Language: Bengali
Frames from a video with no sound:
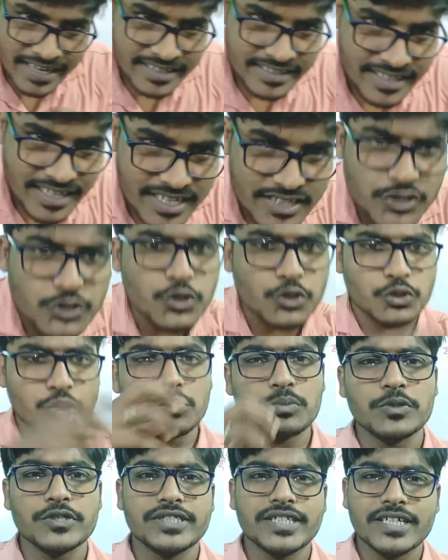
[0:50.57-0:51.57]
একটা
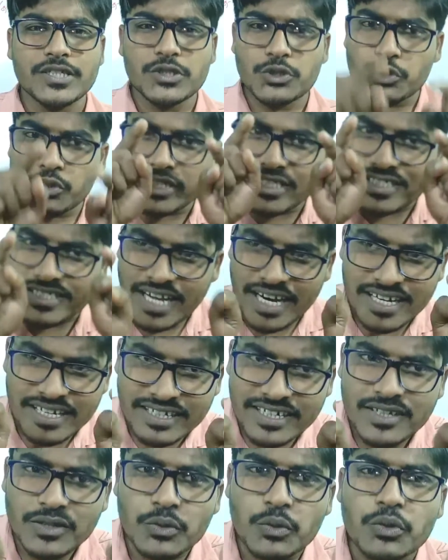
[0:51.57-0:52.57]
চতুর্ভুজের যদি
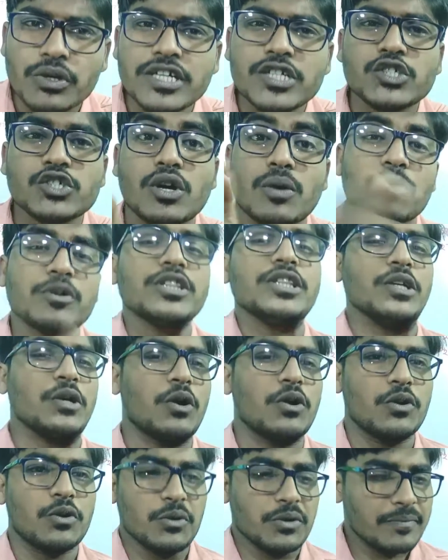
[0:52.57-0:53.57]
চারটা কোণের
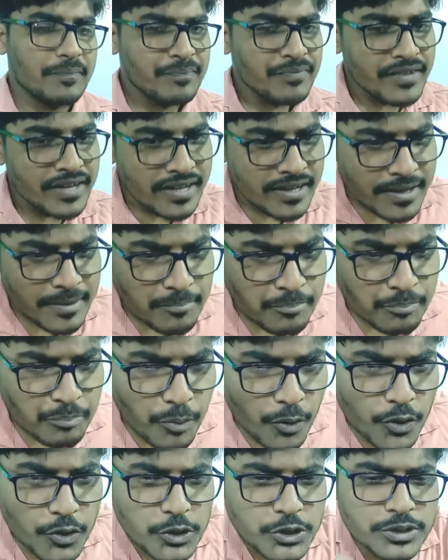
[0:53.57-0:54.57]
সমদ্বিখণ্ডক
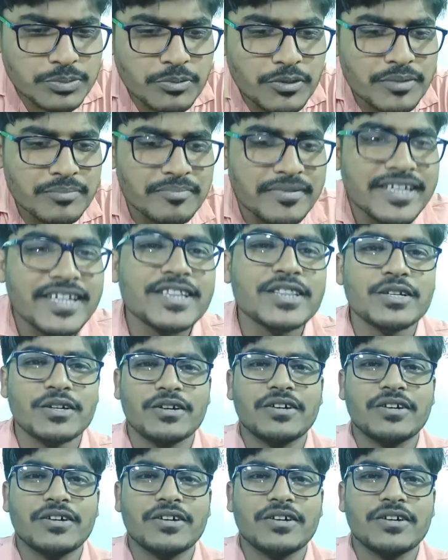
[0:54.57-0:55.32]
পরস্পর মিলিত